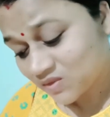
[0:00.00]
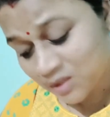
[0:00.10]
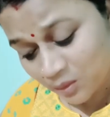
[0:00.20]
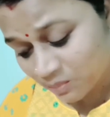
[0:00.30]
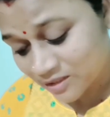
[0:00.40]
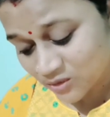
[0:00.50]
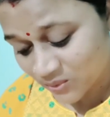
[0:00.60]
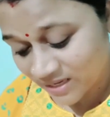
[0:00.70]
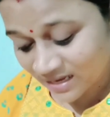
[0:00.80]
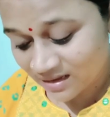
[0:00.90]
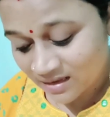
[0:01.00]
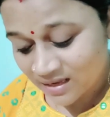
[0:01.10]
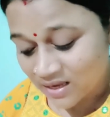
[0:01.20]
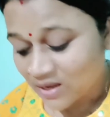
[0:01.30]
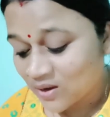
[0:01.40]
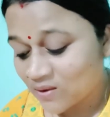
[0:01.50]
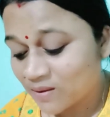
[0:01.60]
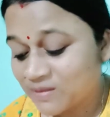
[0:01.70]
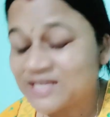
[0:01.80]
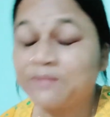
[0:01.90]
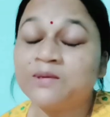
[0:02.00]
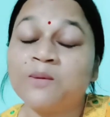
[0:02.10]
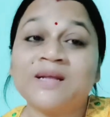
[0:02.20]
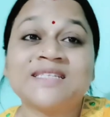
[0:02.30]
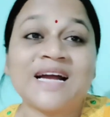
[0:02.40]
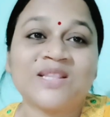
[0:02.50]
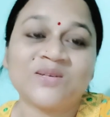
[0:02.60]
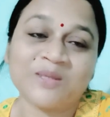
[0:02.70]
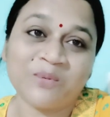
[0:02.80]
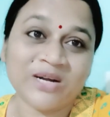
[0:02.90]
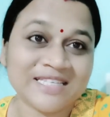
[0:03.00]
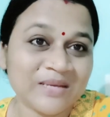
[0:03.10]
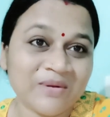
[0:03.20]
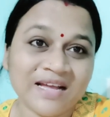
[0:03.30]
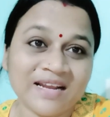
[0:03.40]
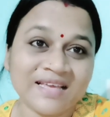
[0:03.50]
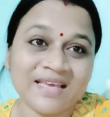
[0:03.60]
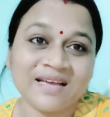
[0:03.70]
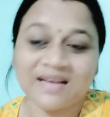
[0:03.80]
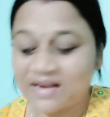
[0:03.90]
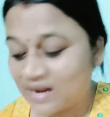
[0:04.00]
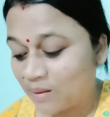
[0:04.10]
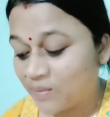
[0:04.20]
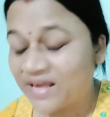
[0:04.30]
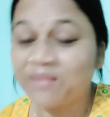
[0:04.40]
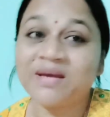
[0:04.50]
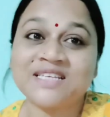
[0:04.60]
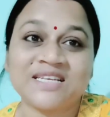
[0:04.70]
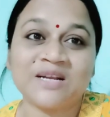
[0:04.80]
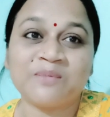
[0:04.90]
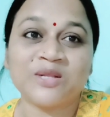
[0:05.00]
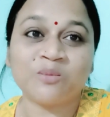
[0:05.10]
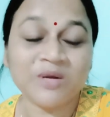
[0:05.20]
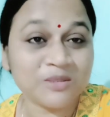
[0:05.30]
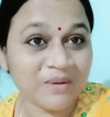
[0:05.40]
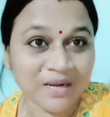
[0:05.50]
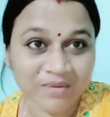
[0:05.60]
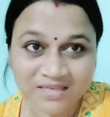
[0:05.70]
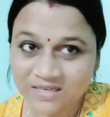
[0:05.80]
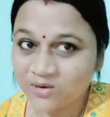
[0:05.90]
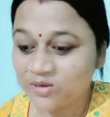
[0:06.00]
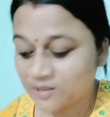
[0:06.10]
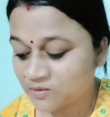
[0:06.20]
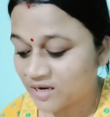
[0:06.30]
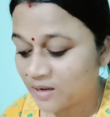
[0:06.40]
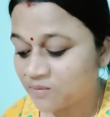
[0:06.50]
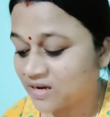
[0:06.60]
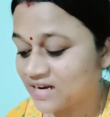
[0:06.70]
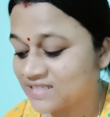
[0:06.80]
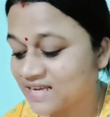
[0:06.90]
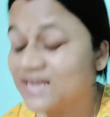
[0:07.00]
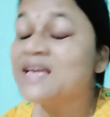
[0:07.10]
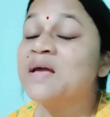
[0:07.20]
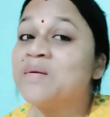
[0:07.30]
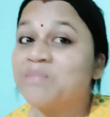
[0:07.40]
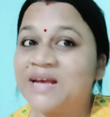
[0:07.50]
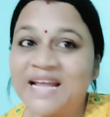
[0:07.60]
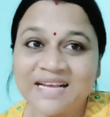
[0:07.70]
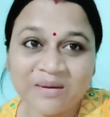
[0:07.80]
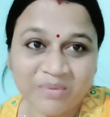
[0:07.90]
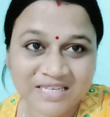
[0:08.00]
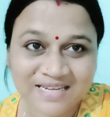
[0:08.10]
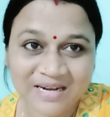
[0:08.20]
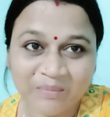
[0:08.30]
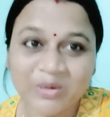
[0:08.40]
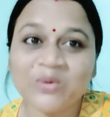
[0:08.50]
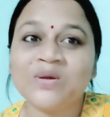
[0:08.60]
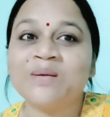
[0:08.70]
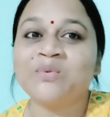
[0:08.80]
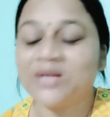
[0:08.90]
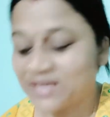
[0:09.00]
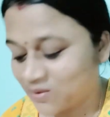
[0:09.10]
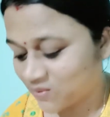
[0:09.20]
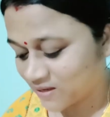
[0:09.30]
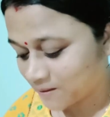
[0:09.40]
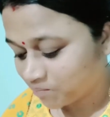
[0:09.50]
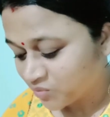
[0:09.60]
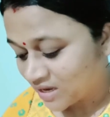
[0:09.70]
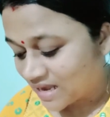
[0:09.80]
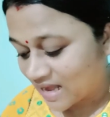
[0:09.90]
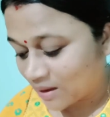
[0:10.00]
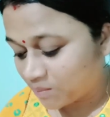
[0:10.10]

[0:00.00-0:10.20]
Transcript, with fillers: बस हो गया और बस आप सब अपना साथ और सपोर्ट ऐसे बनाए रखिए अगर आप नए मेरे चैनल पे हैं तो प्लीज़ पहले मेरे चैनल को सब्सक्राइब कर लीजिए बेल आइकन प्रेस करना बिल्कुल ना भूलें क्योंकि आप